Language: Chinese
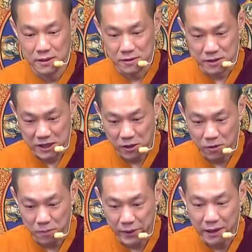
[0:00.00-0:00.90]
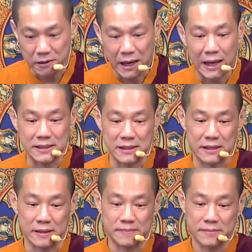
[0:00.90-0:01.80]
就以后不要看这个。